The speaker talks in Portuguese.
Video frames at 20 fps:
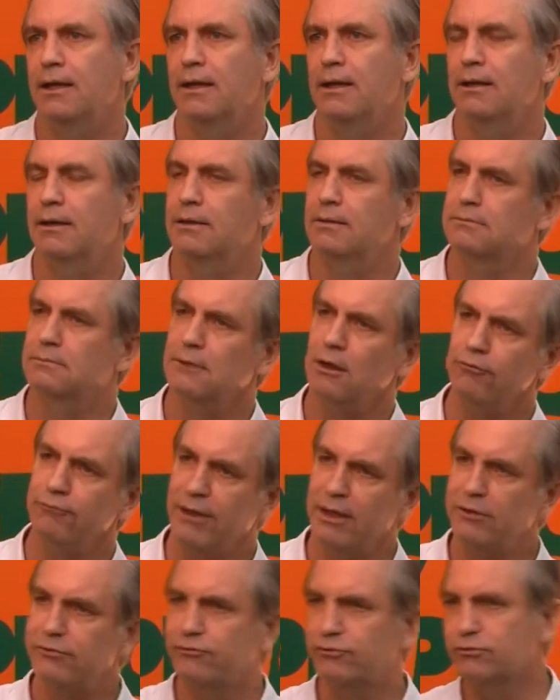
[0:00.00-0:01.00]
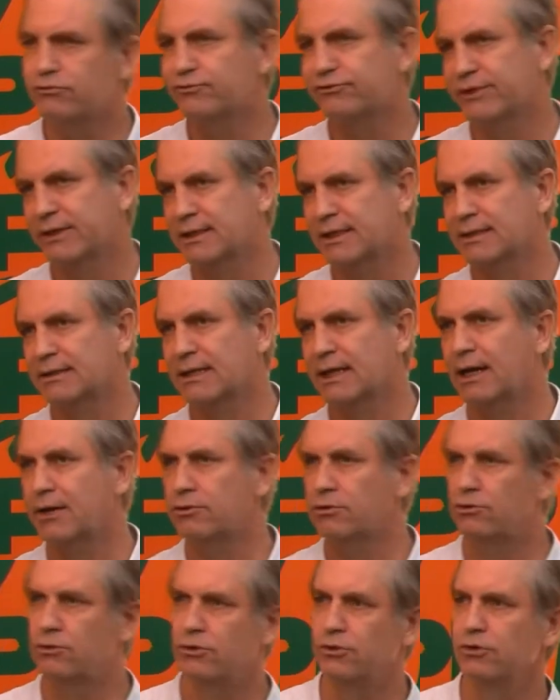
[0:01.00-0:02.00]
é, talvez um secretário
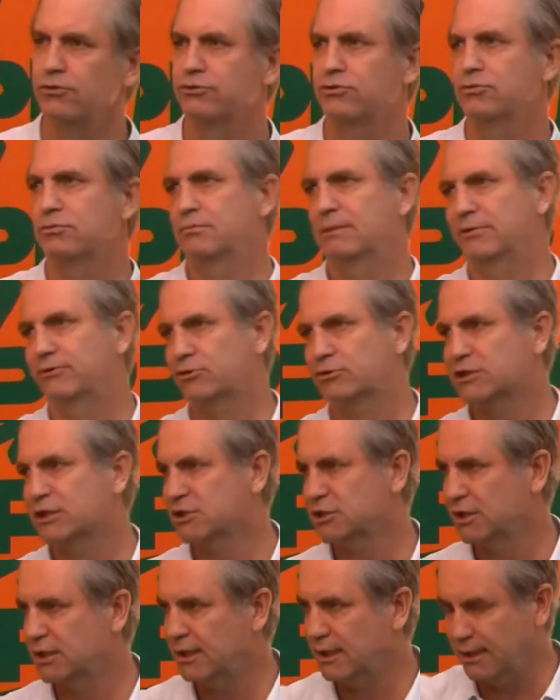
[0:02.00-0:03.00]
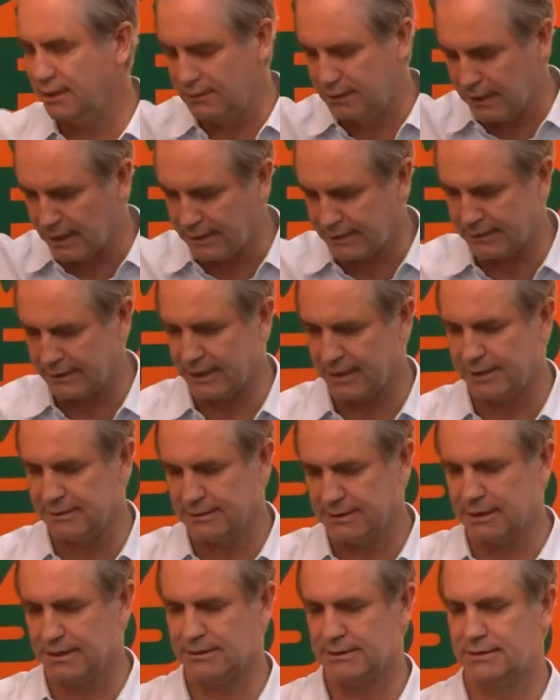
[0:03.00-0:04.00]
ou outro, mas eu já tirei lá atrás,
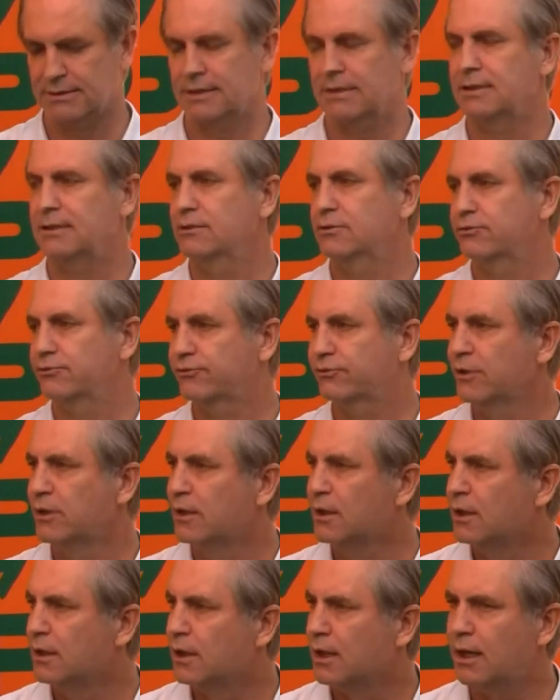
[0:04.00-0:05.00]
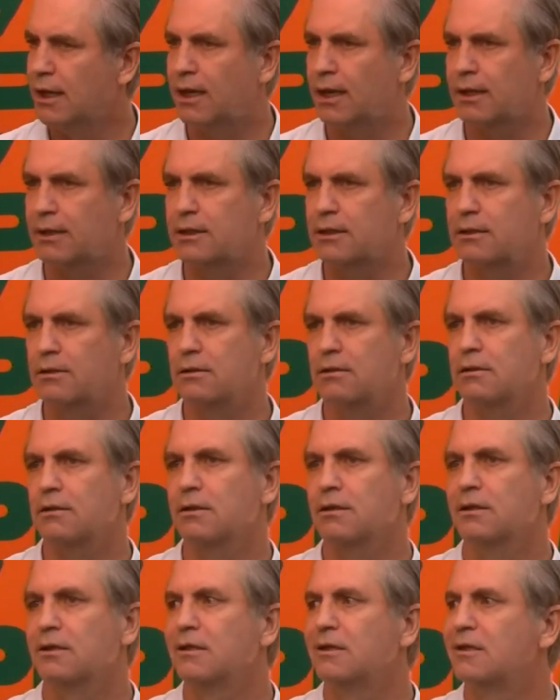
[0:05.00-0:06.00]
graças a Deus. É, já que... teve
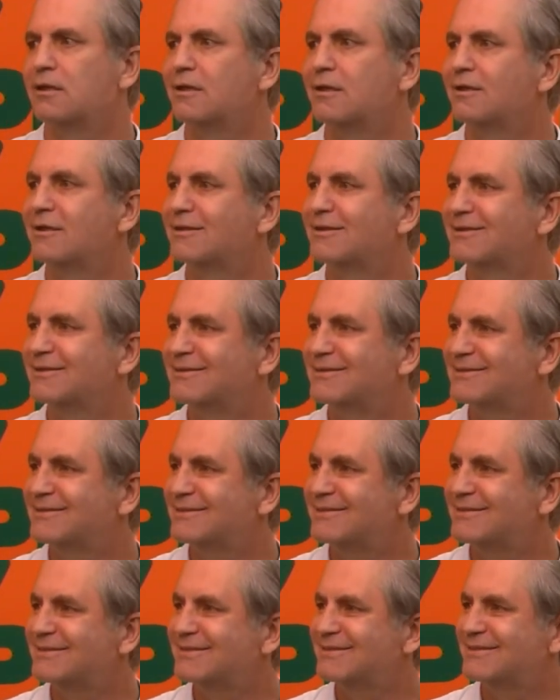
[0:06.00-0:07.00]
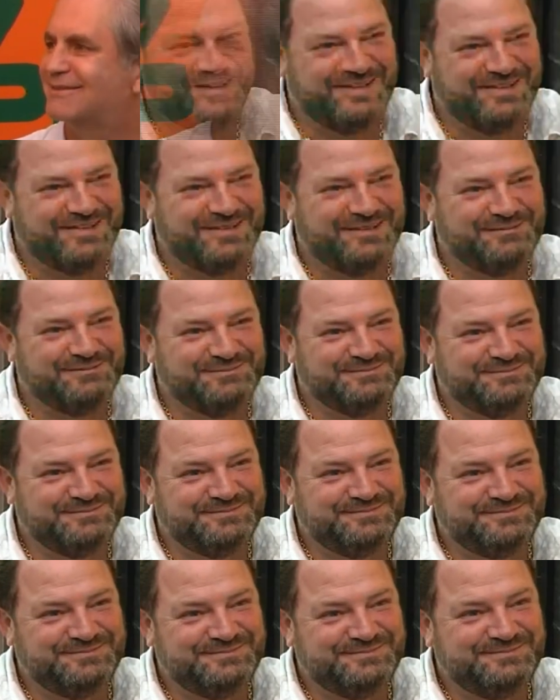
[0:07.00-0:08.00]
um de, os desprazeres.
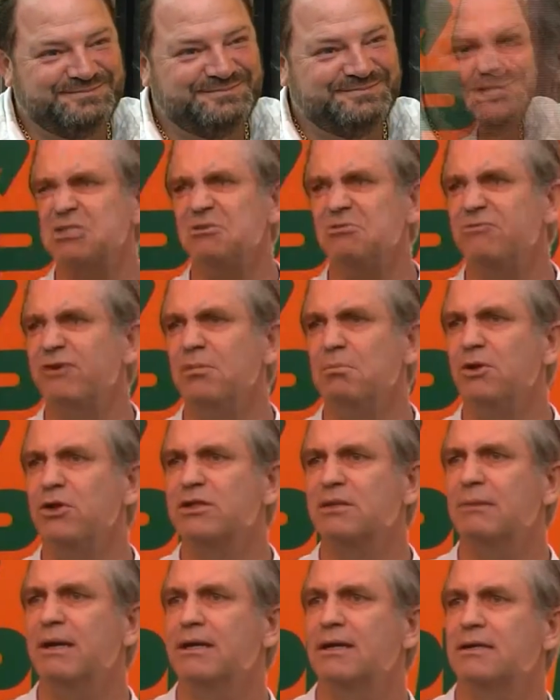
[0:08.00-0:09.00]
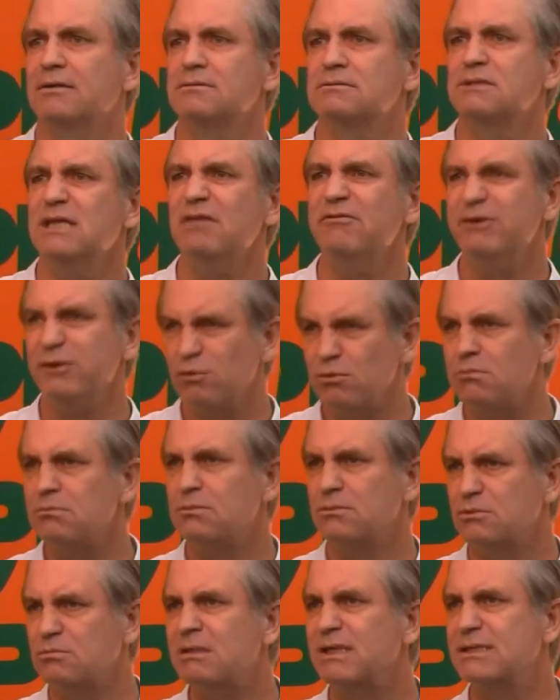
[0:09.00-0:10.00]
Ah, mas eu acho que não foi muito bem, não. Teve um,
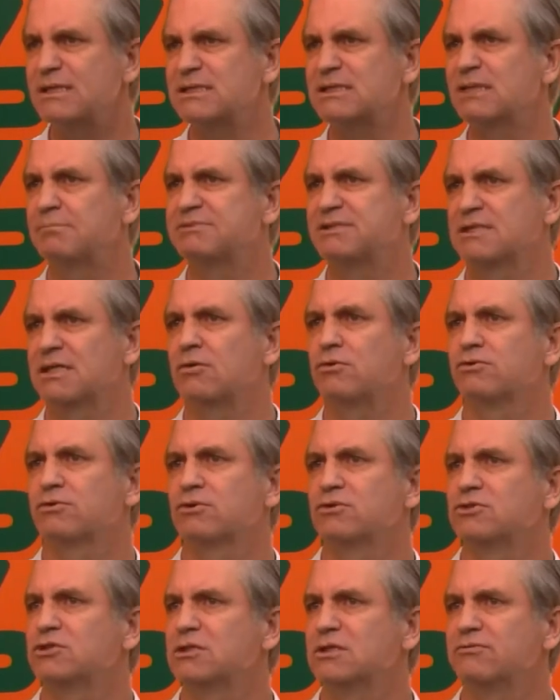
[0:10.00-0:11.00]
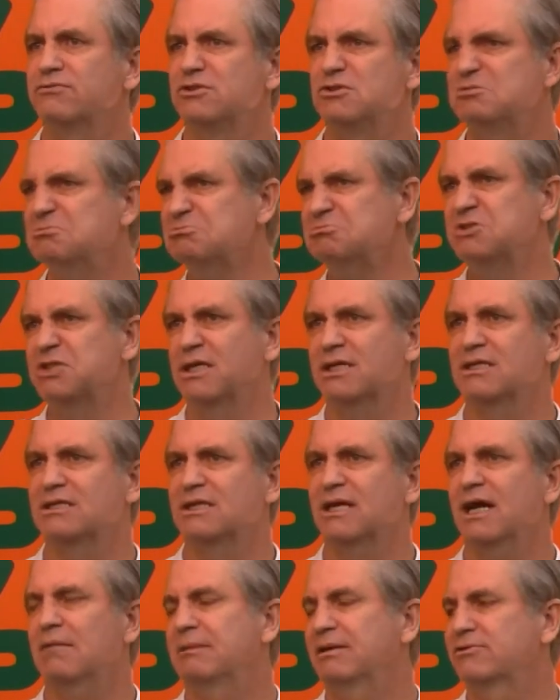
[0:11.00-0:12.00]
uma decepção que eu tive de um
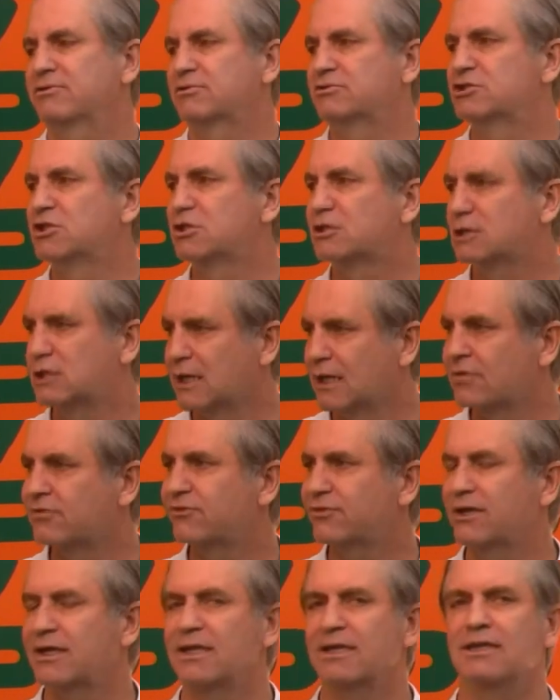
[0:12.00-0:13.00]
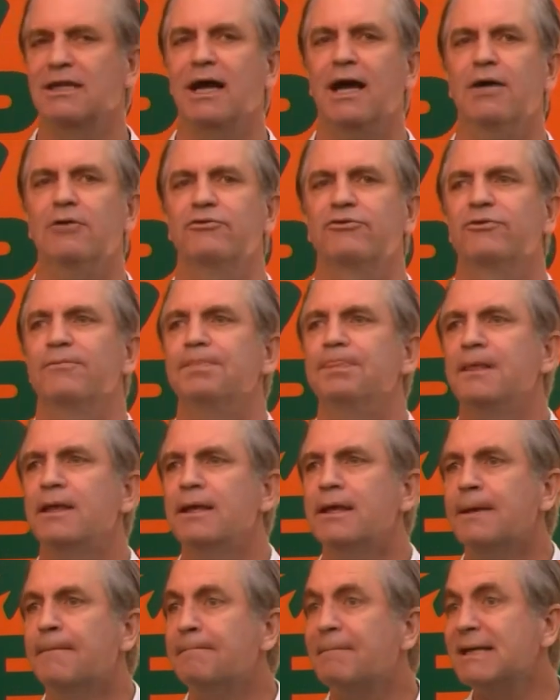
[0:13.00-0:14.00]
secretário, mas de é, tantos né? secretários. Sim.
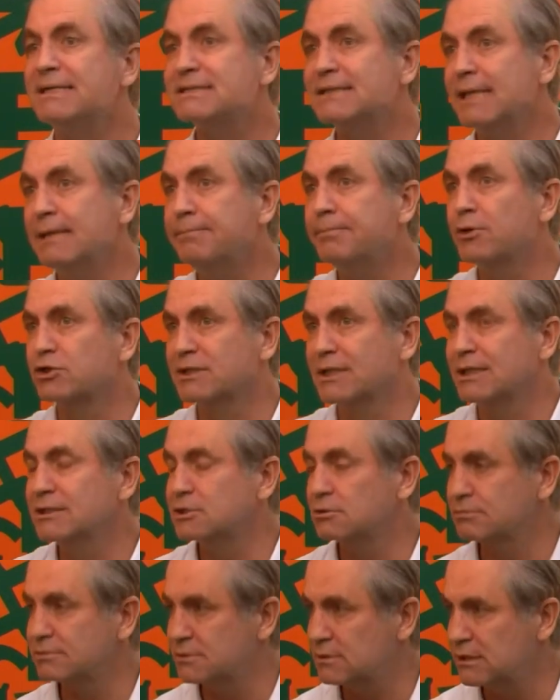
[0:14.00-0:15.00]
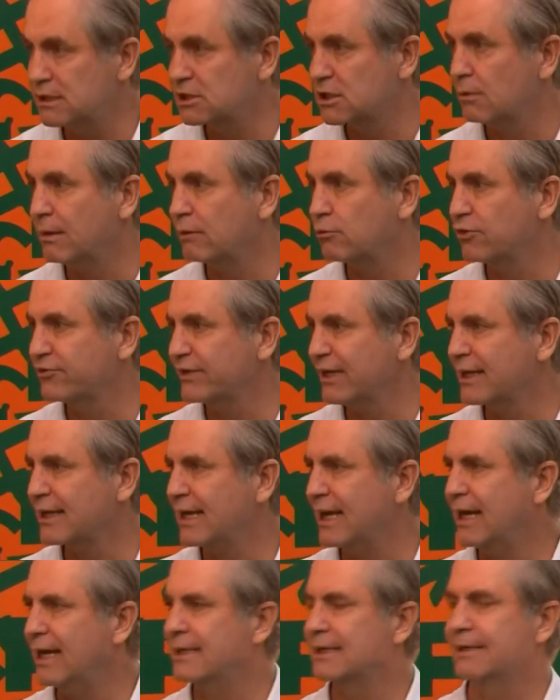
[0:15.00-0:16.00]
Mas é importante deixar uma coisa
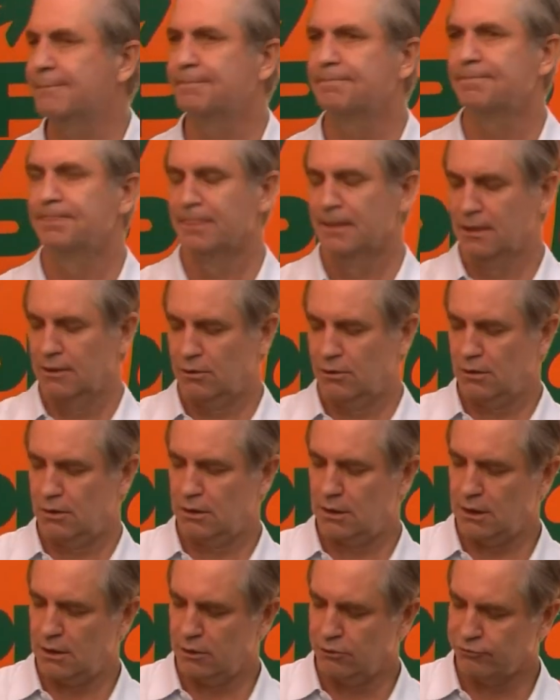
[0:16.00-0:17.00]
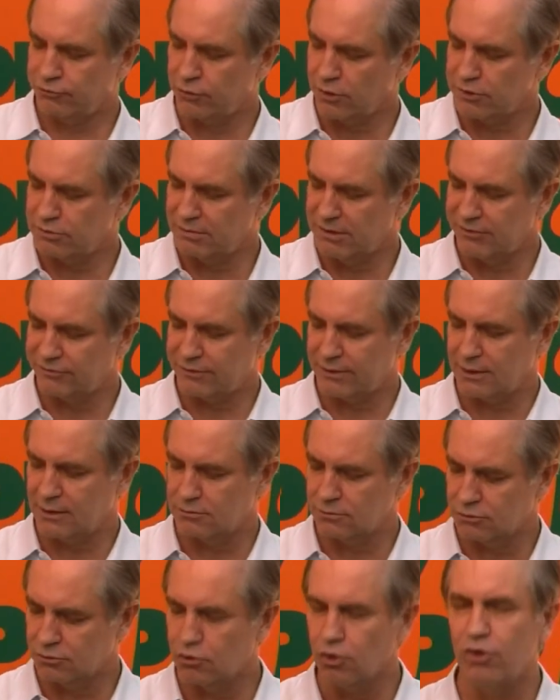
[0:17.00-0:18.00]
clara. É, estou
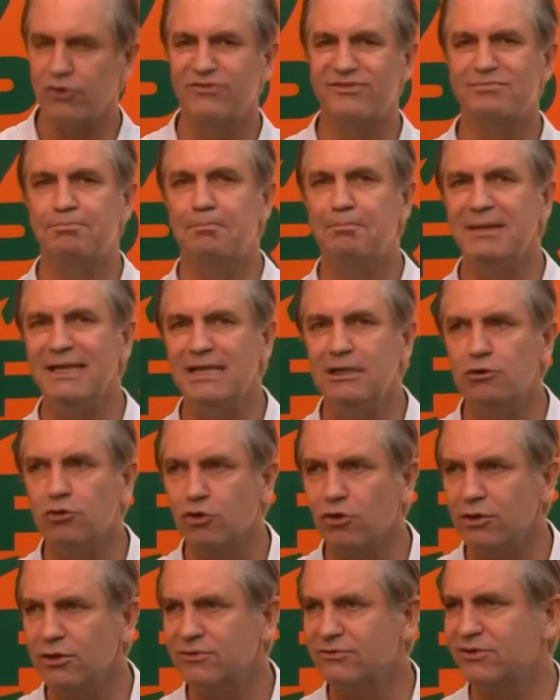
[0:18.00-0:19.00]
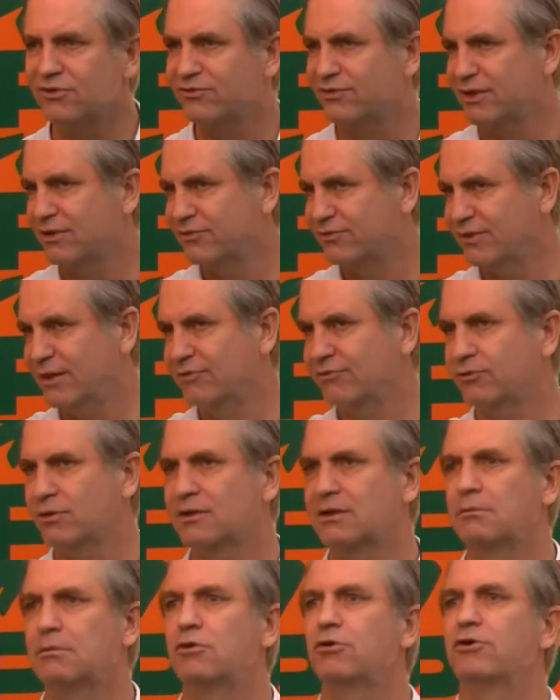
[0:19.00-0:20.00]
administrando 2 bilhões e
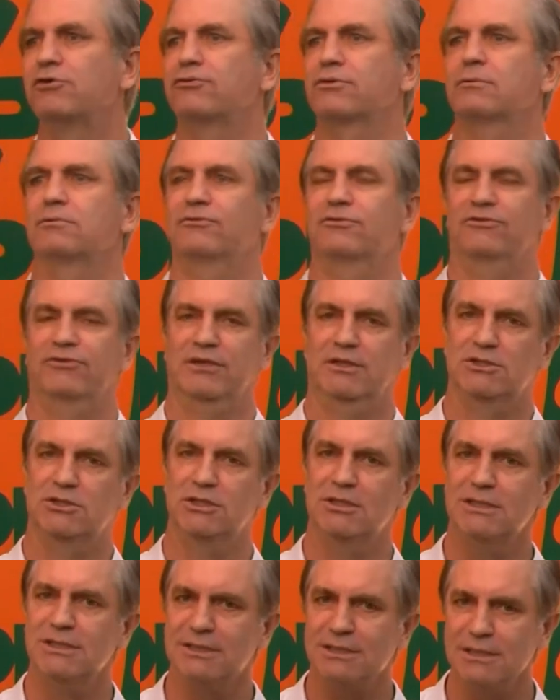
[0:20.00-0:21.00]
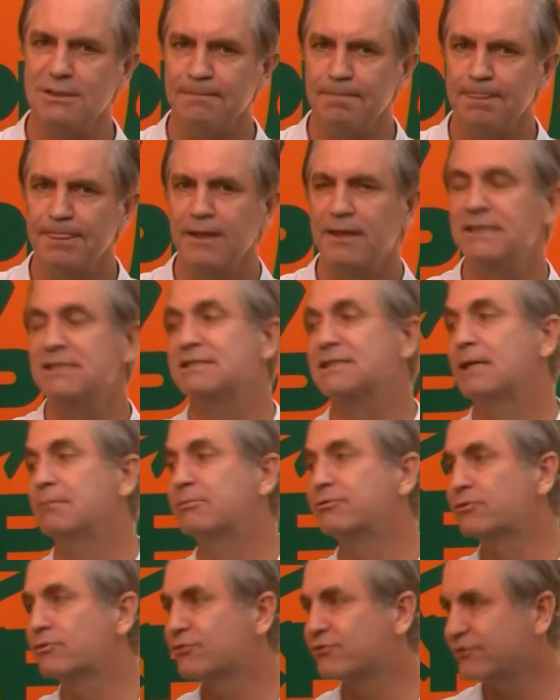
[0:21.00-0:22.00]
650 milhões, como você disse.
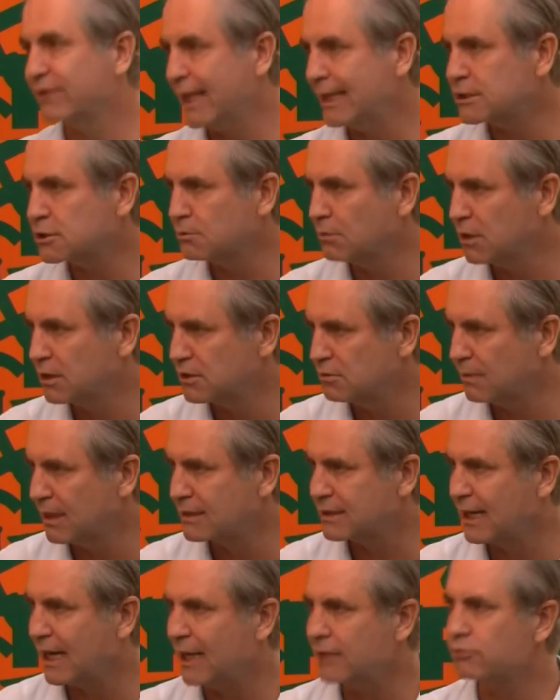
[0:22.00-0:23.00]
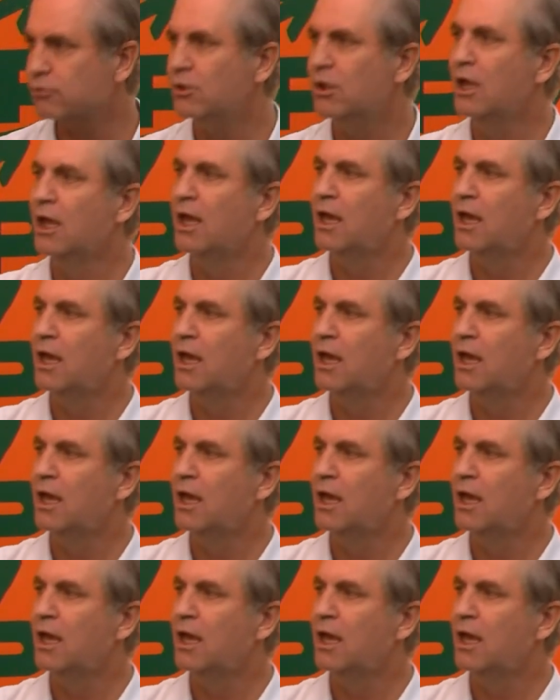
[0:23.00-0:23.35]
Estamos no sétimo ano de mandato.